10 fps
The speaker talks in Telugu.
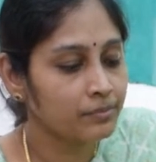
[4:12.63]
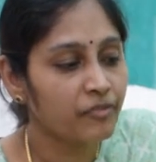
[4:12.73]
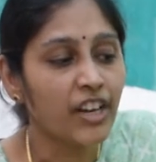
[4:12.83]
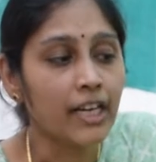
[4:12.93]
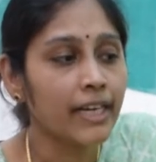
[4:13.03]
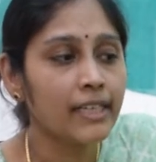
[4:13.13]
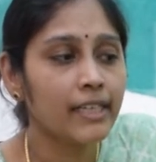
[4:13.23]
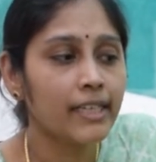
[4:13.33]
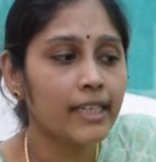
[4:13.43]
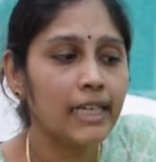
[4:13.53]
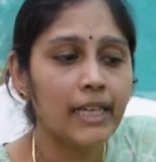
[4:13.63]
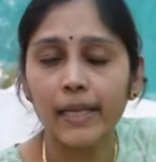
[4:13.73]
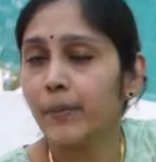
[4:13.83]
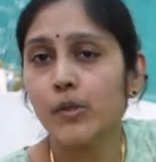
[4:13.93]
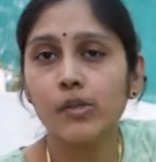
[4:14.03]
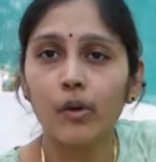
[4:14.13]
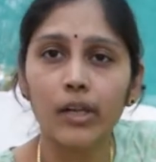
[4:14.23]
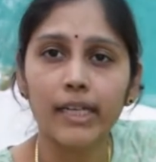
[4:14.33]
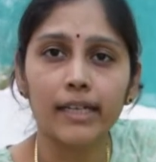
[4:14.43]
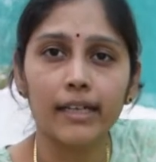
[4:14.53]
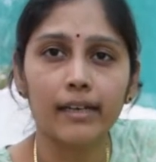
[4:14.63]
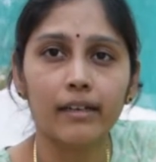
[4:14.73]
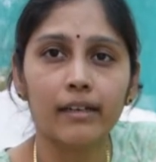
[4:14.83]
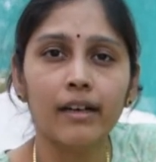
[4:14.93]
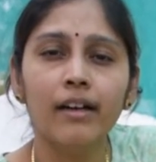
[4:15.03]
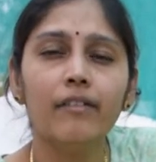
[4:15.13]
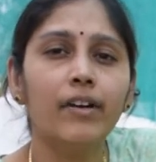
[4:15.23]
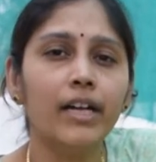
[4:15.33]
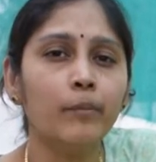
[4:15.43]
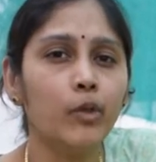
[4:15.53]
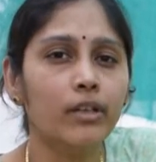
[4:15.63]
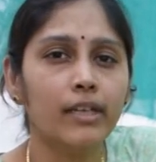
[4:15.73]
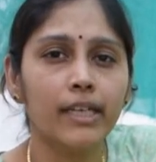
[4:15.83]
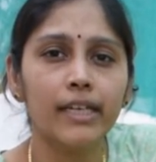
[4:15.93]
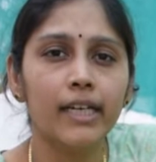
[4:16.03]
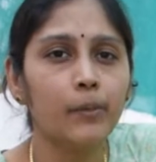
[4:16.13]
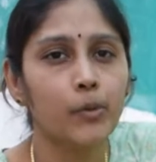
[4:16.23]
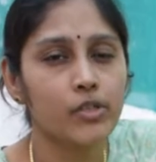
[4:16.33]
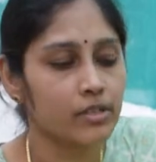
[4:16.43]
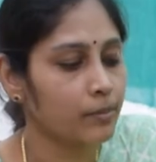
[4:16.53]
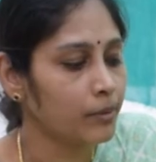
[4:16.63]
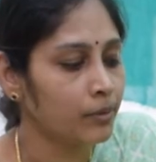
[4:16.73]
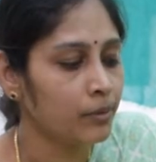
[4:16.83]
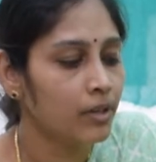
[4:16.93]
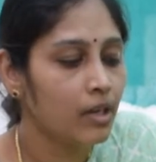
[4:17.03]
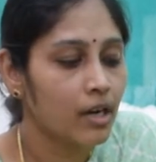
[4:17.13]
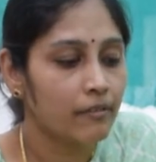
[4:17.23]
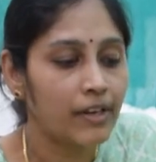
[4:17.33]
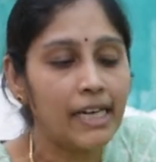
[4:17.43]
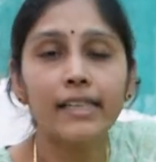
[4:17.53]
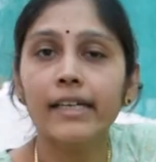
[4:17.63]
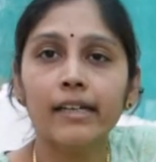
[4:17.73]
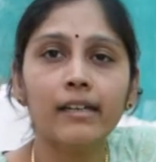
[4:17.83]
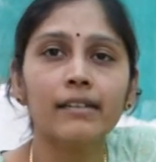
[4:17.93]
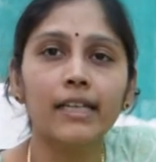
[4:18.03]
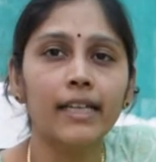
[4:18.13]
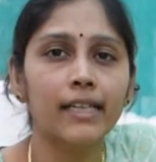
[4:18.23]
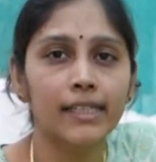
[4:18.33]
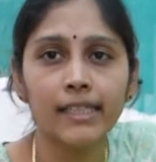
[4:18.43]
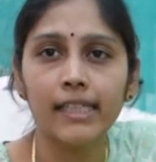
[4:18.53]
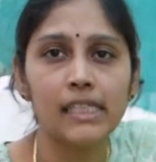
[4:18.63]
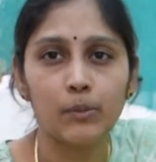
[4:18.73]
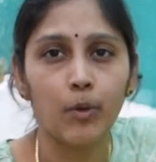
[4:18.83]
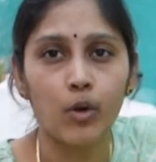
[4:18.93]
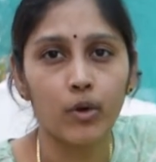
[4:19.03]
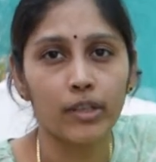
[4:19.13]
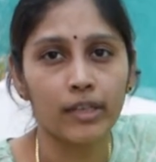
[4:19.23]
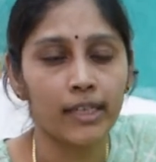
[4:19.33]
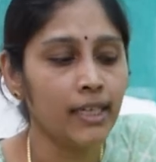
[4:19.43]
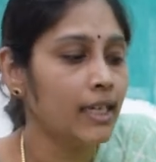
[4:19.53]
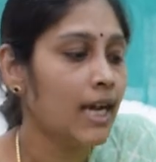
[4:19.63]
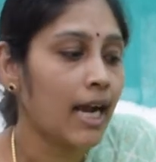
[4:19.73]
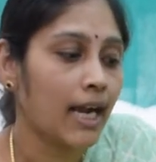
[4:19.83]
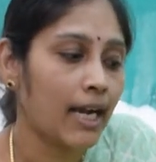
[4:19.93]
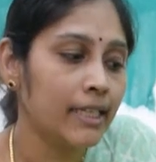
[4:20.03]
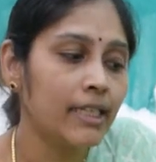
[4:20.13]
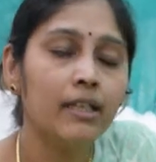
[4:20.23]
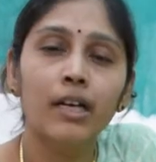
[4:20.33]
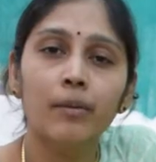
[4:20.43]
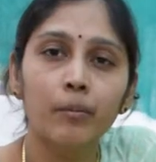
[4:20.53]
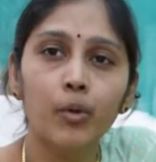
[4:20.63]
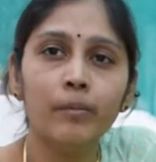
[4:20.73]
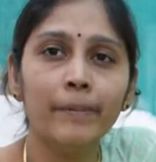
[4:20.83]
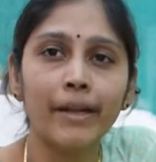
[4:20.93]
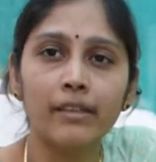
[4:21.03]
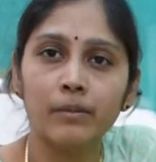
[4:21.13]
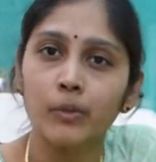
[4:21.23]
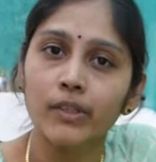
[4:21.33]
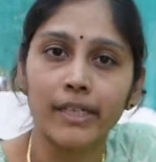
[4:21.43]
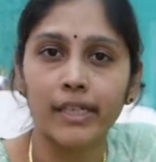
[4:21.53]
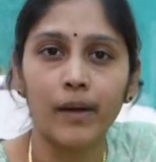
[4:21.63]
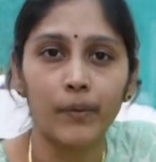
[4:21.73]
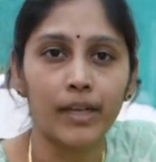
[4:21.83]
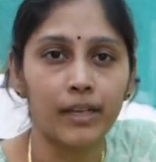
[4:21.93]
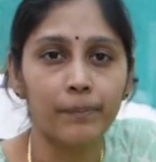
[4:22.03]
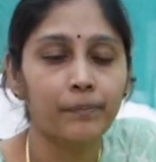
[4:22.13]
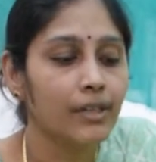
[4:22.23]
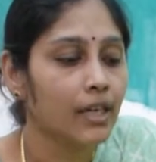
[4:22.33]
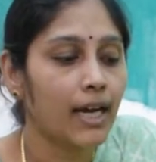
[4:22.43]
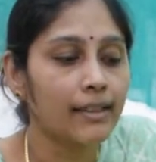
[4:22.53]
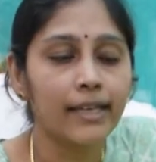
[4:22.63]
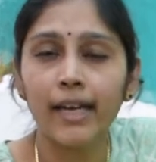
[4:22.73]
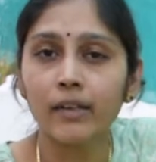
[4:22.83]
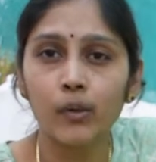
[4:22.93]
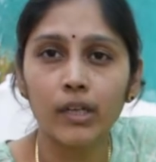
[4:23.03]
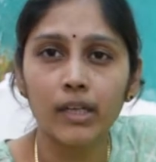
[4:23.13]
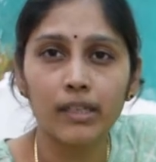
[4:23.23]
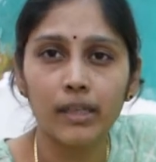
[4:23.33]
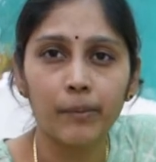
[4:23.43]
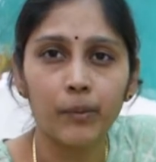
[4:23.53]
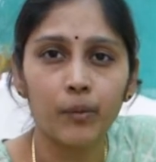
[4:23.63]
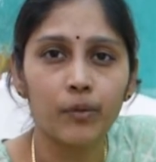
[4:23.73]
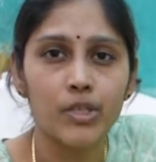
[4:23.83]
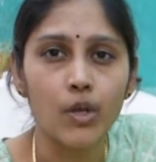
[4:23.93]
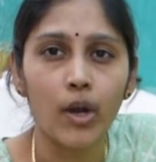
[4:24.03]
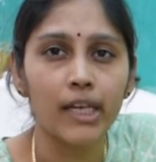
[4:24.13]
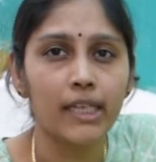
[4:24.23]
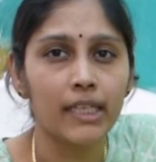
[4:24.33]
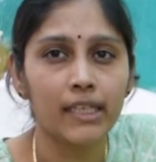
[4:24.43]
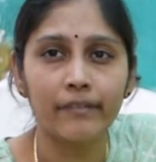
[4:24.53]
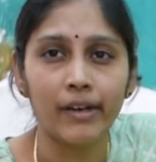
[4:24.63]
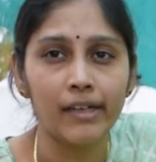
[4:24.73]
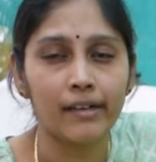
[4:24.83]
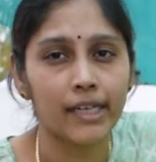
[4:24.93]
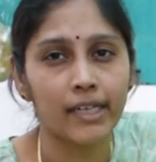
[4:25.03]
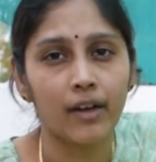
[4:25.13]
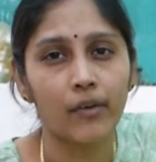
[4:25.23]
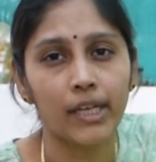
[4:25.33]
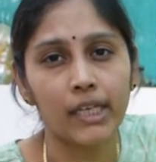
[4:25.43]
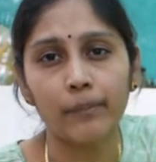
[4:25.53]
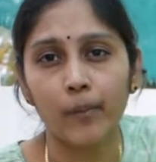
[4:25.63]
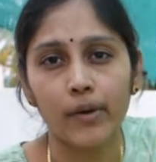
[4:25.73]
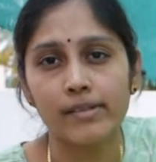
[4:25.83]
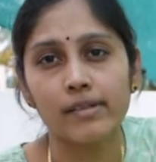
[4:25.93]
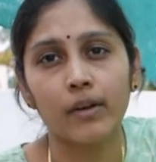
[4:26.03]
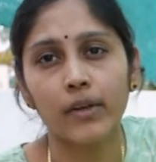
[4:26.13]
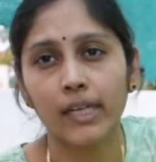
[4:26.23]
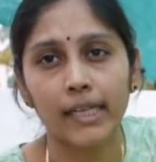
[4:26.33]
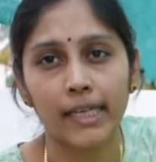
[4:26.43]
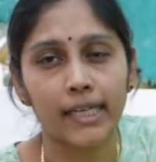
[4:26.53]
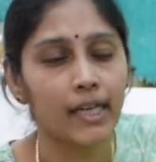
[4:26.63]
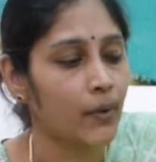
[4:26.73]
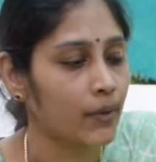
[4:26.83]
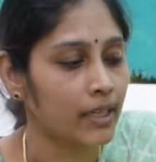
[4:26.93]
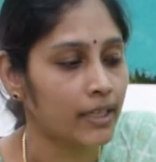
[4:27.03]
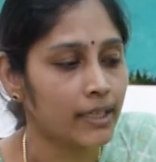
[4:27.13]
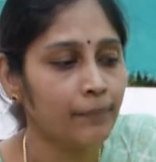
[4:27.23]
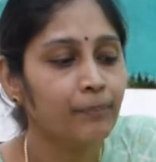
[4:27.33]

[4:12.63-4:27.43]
వంకాయలకి నీళ్ళు ఎలా పోసుకోవాలి అంటే కనుక వంగ మొక్కలకి నీళ్లు పోసినప్పుడు వేళ్ళ దగ్గర తడి అనేది నిలిచిపోకూడదండి కానీ భూమి మాత్రము తడిగా ఉండాలి అందుకే అనుకున్నాం కదా ఇప్పుడు సాయిల్ అనేది వెల్ డ్రైన్డ్గా ఉండాలి పోరస్గా ఉండాలి ఏరీగా ఉండాలని